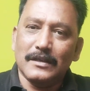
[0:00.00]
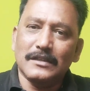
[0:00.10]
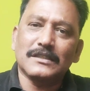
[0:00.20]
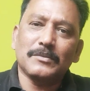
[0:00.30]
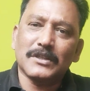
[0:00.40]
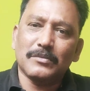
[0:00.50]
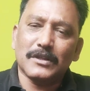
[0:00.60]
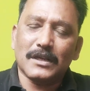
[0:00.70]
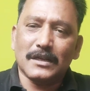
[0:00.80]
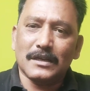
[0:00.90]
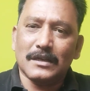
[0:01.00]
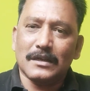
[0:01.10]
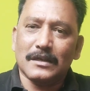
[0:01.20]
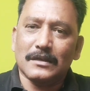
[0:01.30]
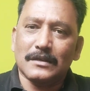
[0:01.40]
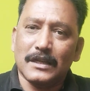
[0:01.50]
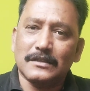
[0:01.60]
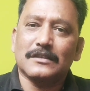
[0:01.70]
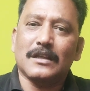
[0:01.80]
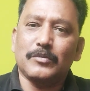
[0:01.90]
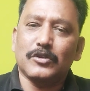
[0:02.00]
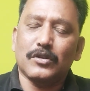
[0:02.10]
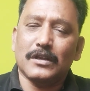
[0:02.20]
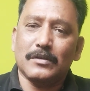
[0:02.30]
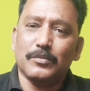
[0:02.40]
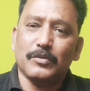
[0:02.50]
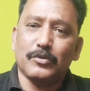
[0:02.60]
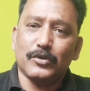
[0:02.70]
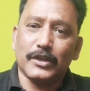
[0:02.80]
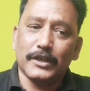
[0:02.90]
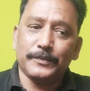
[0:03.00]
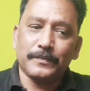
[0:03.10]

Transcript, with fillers: இது சம்மந்தமாக தான் நேற்று தம்பிதுரை எம்பி போய்